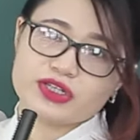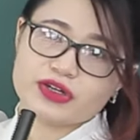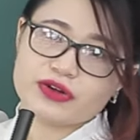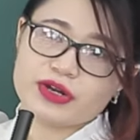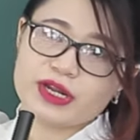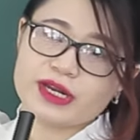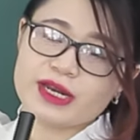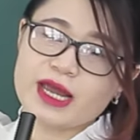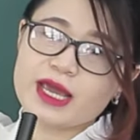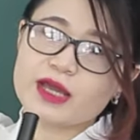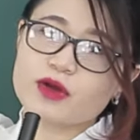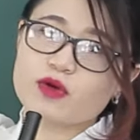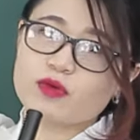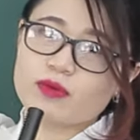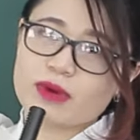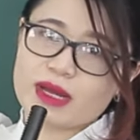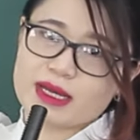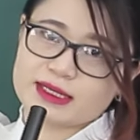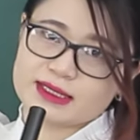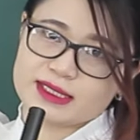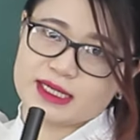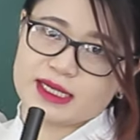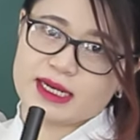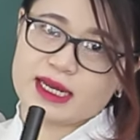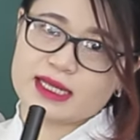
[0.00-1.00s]
Cho nên đây cũng là
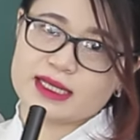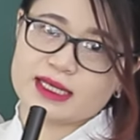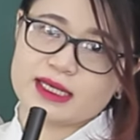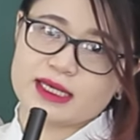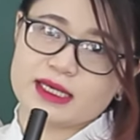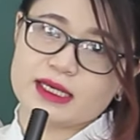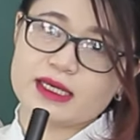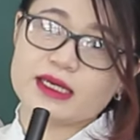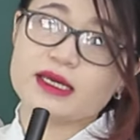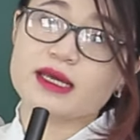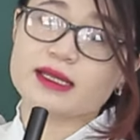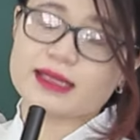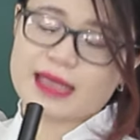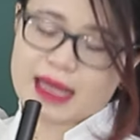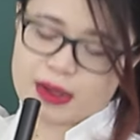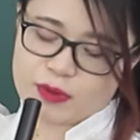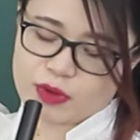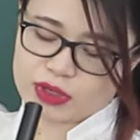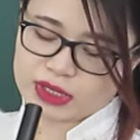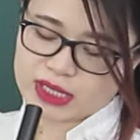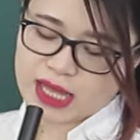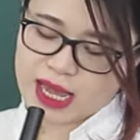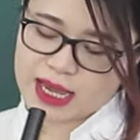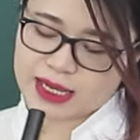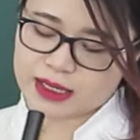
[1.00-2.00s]
chính là thì hiện tại
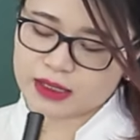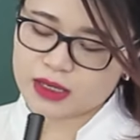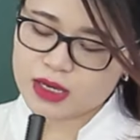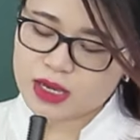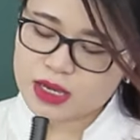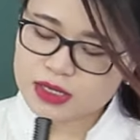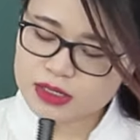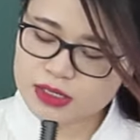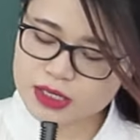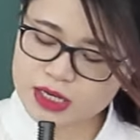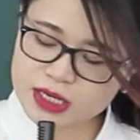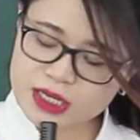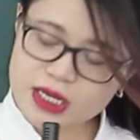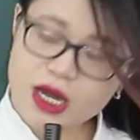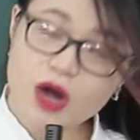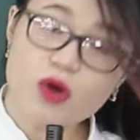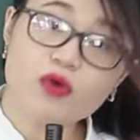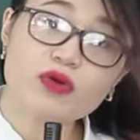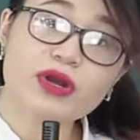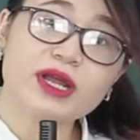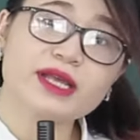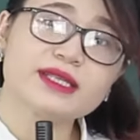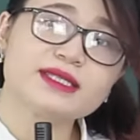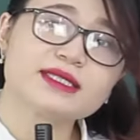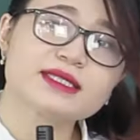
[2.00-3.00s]
hoàn thành. Nhưng cái câu
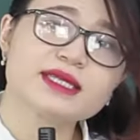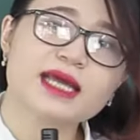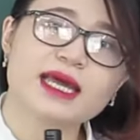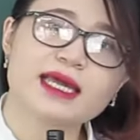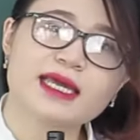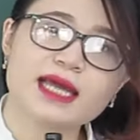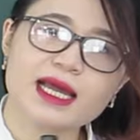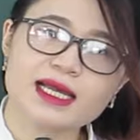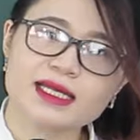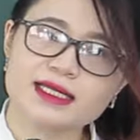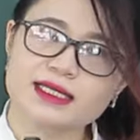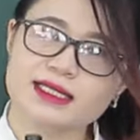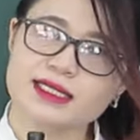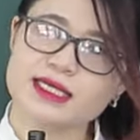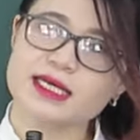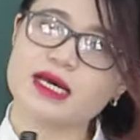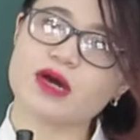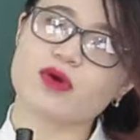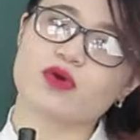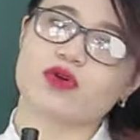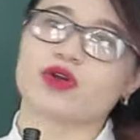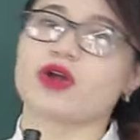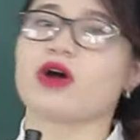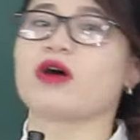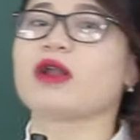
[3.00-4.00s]
này, cái cách chia
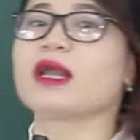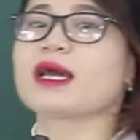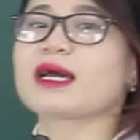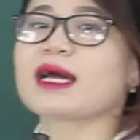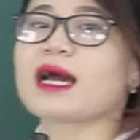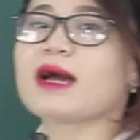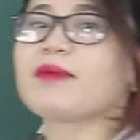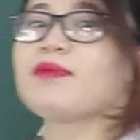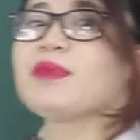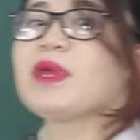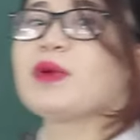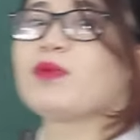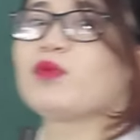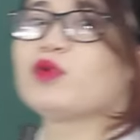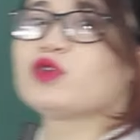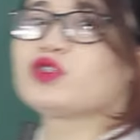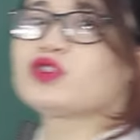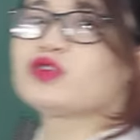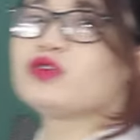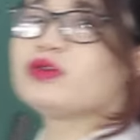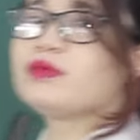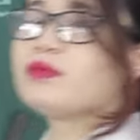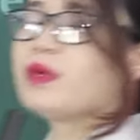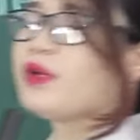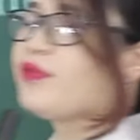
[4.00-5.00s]
của nó lại khác biệt một chút.